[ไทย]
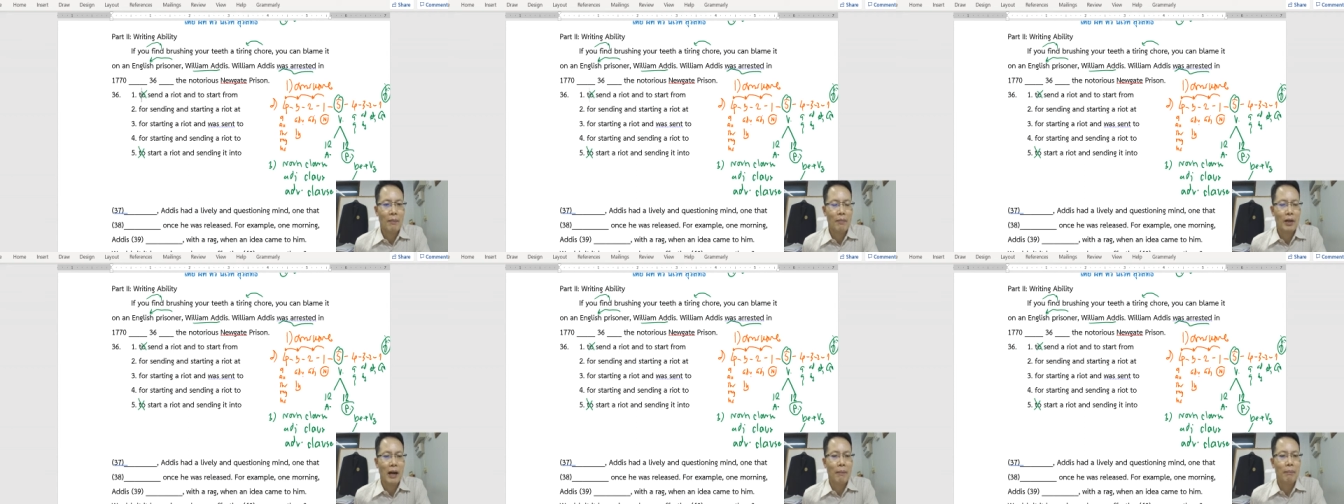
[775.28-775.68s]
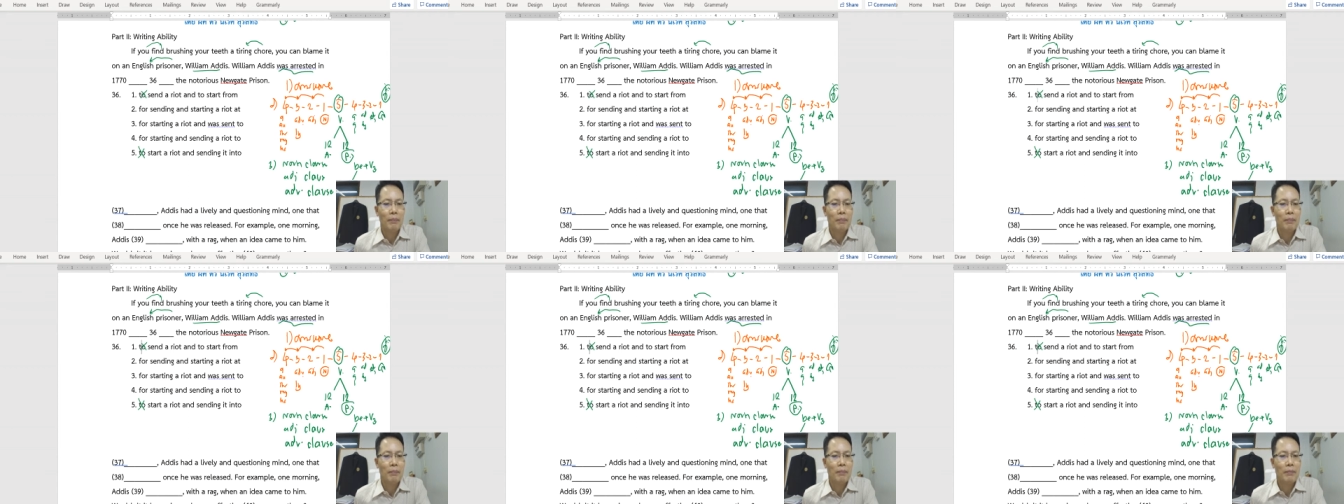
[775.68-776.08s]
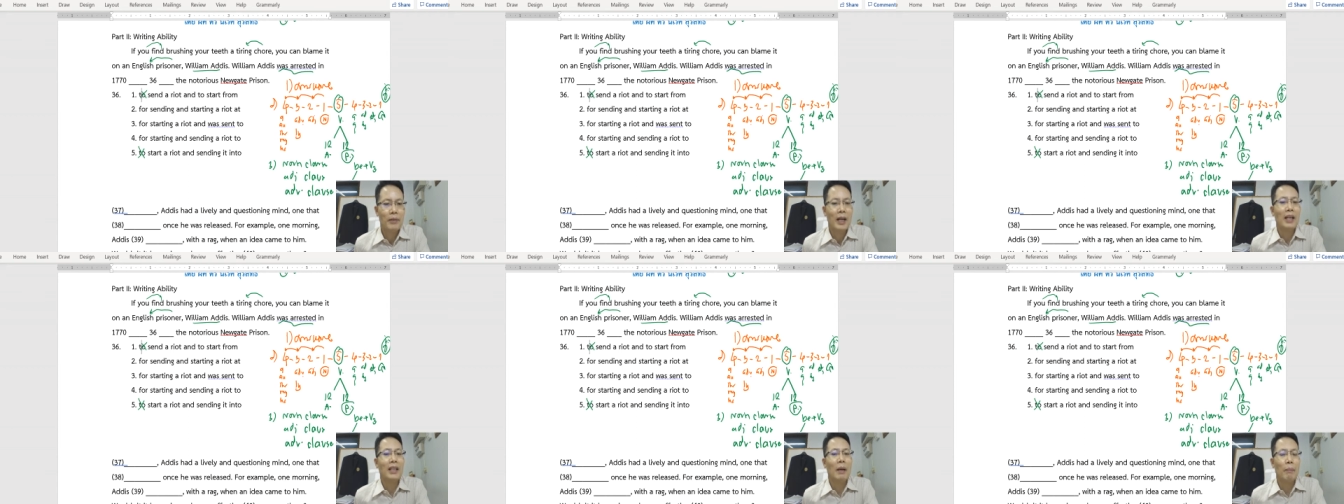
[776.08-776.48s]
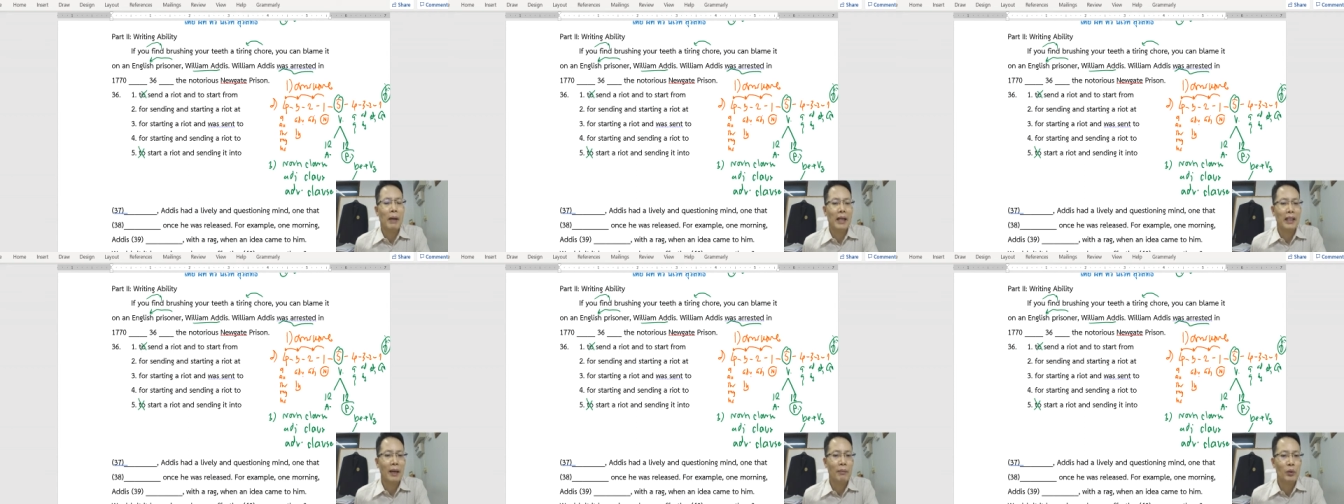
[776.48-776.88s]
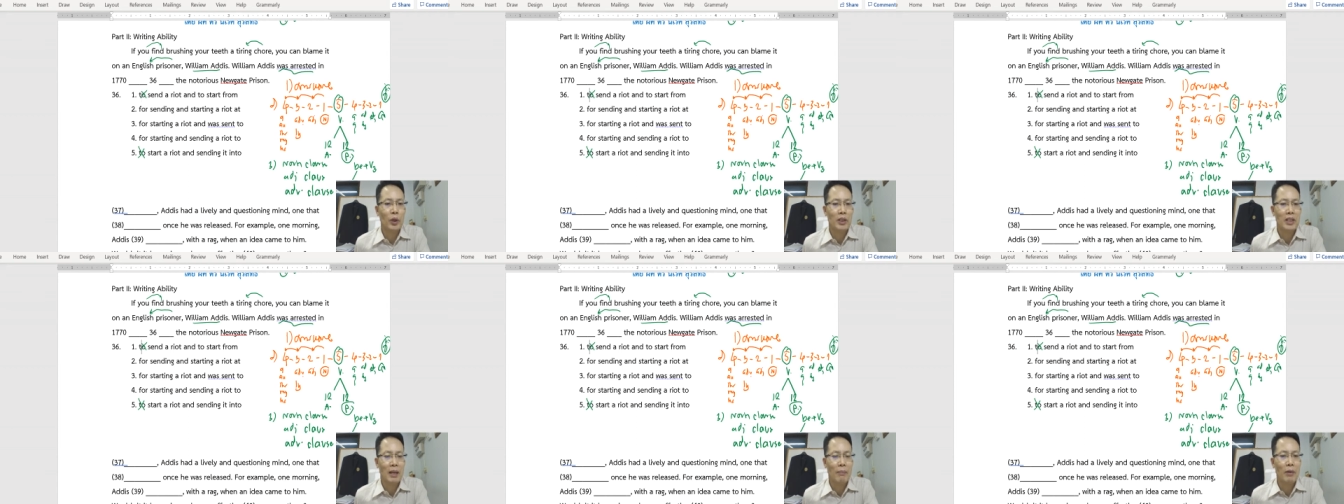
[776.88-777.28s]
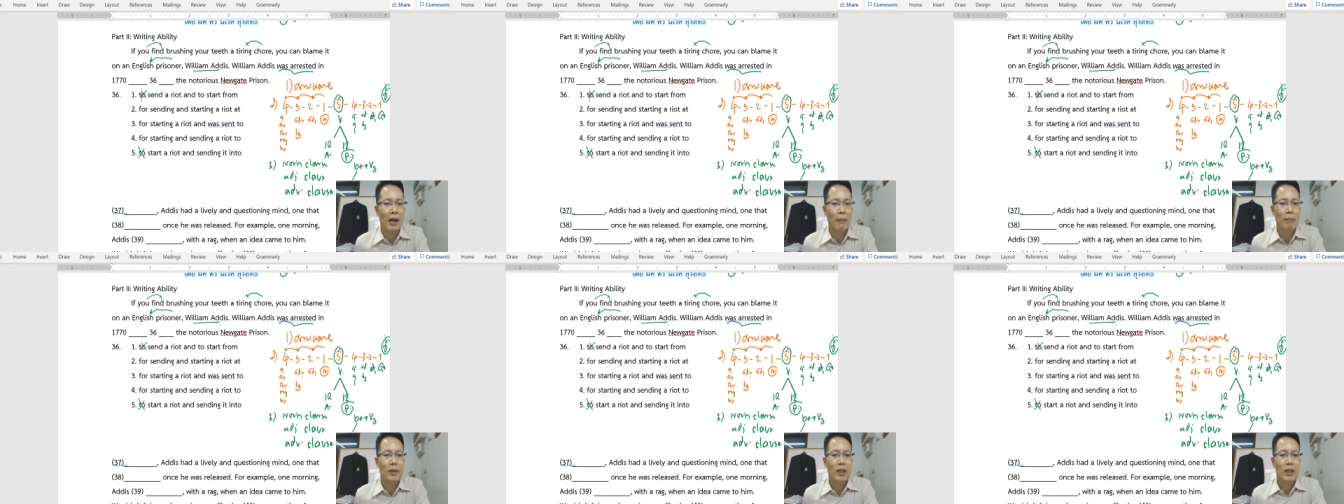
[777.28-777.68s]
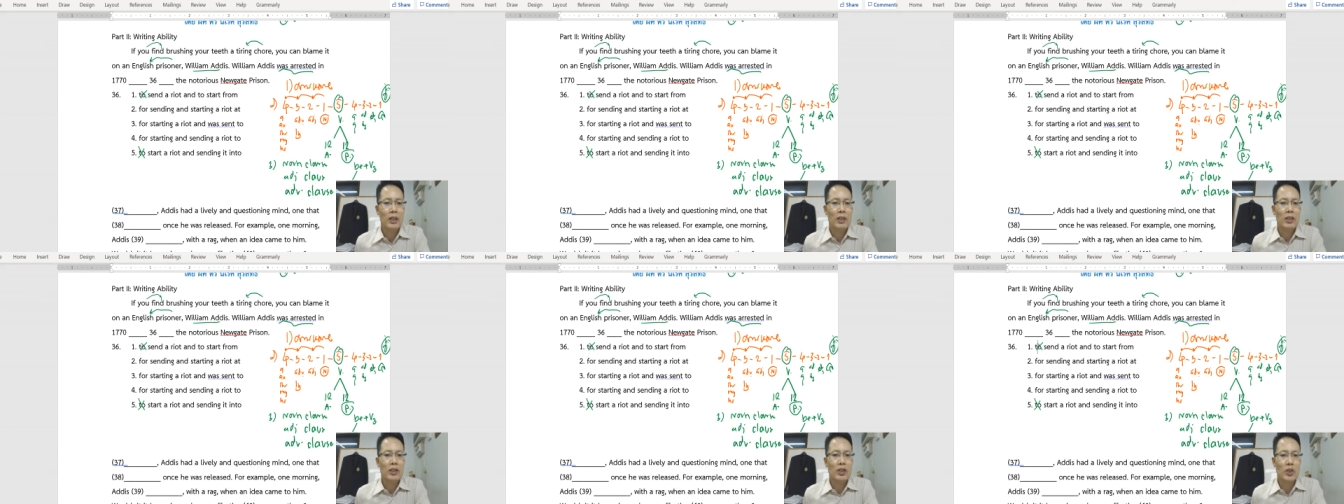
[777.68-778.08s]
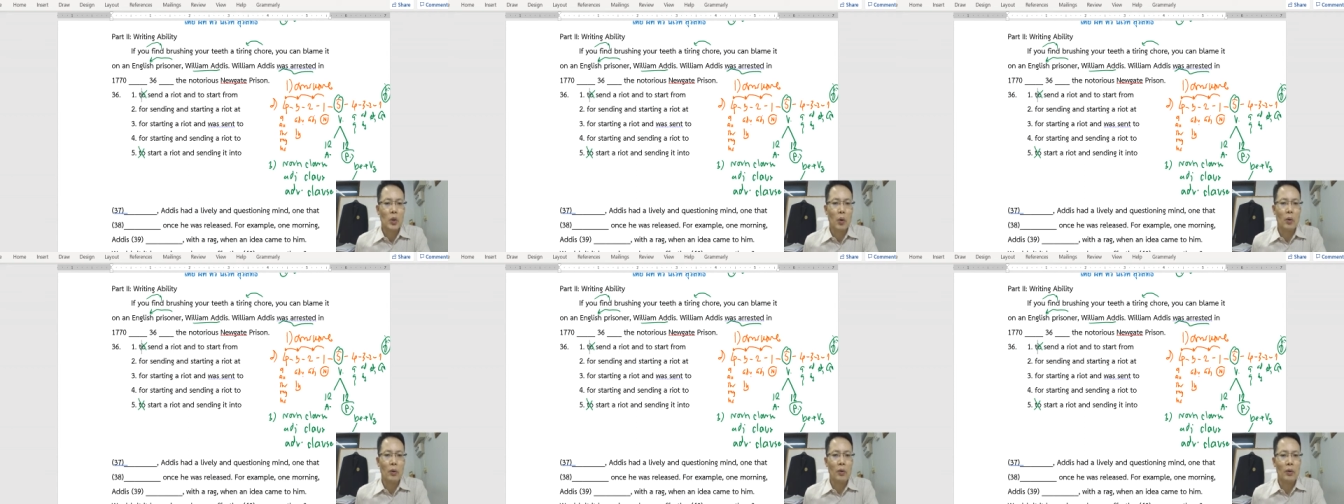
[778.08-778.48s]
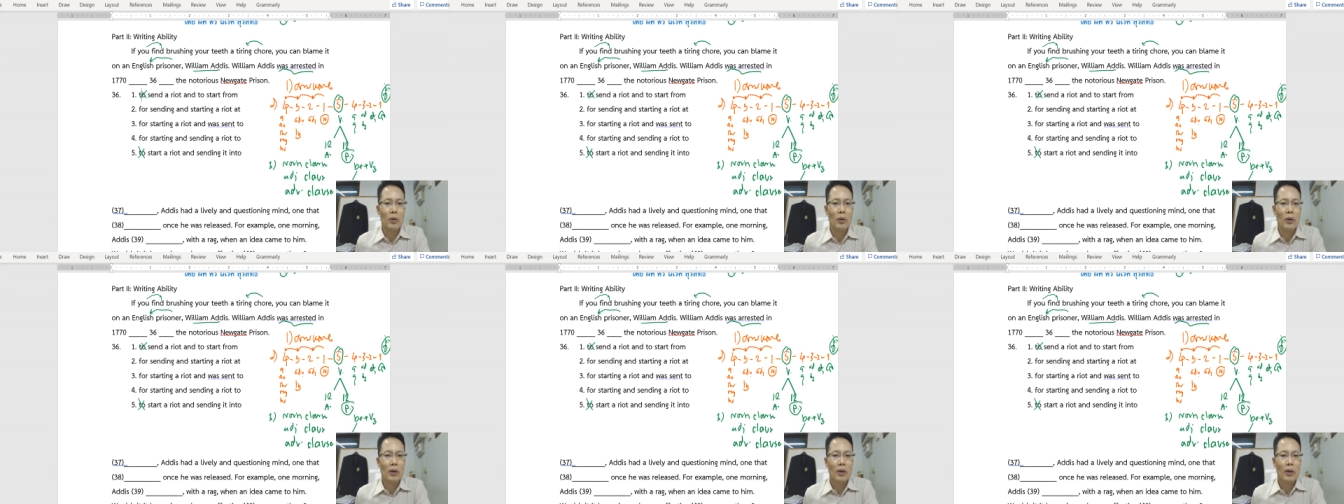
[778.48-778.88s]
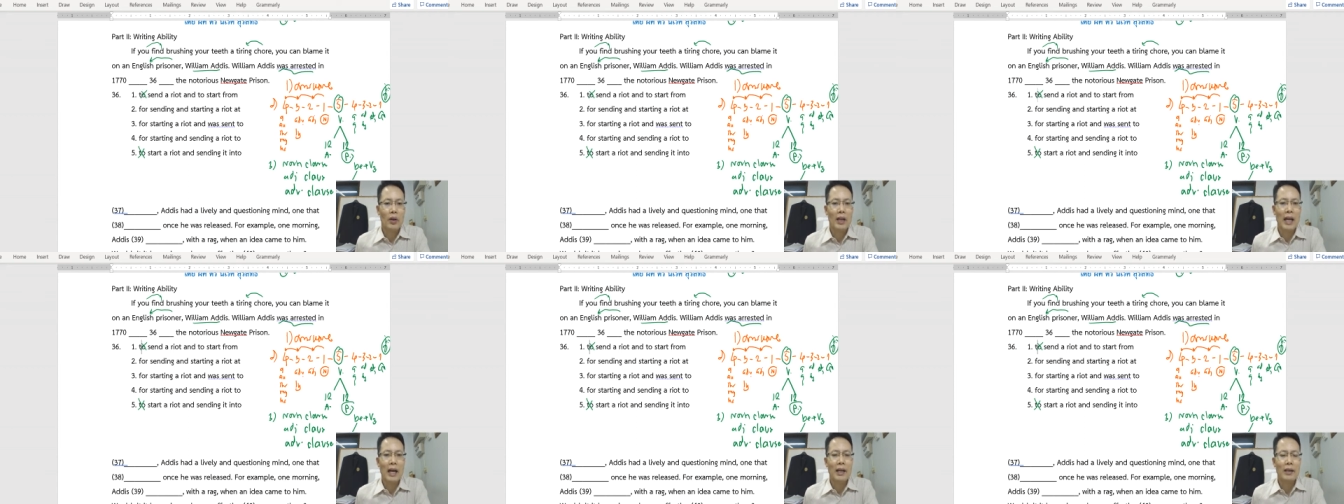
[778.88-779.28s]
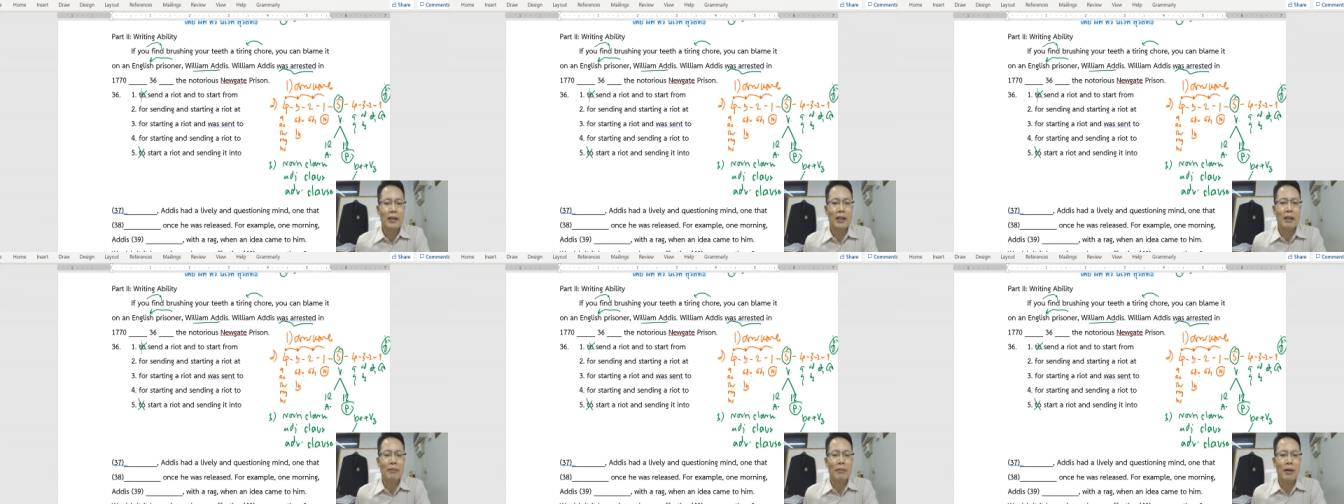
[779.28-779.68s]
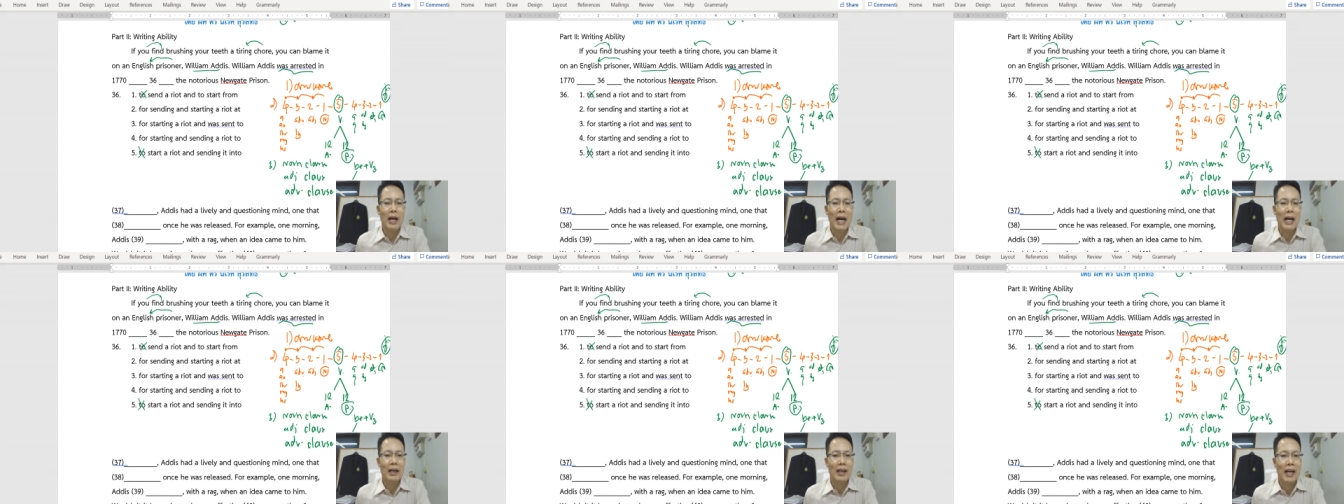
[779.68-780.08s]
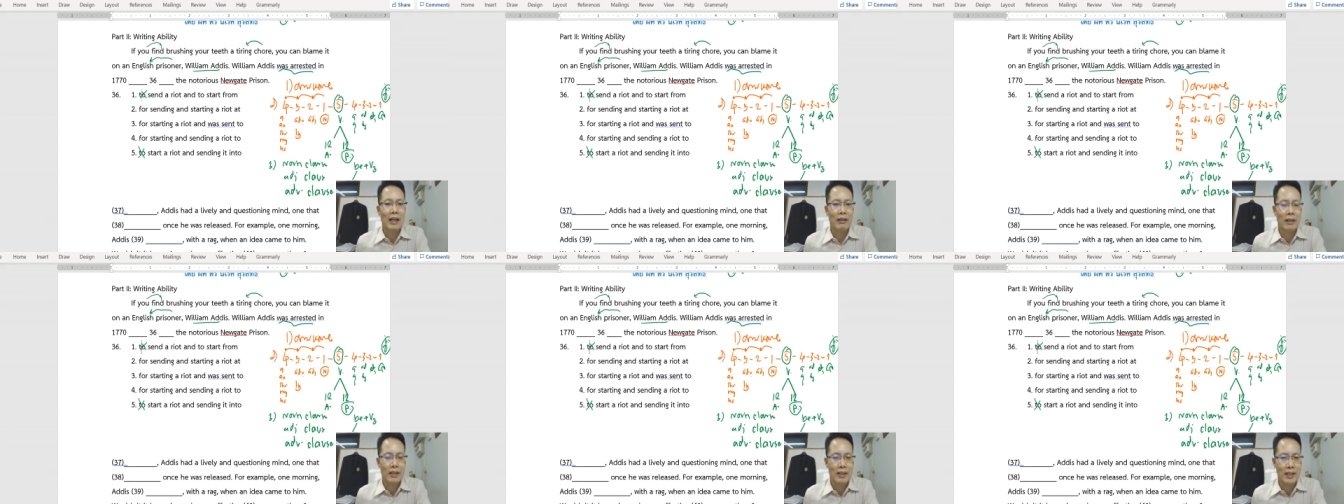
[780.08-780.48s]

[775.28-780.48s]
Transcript: หรับถ้าแปลตามตัวสำหรับ ส่ง และเริ่มอะไร at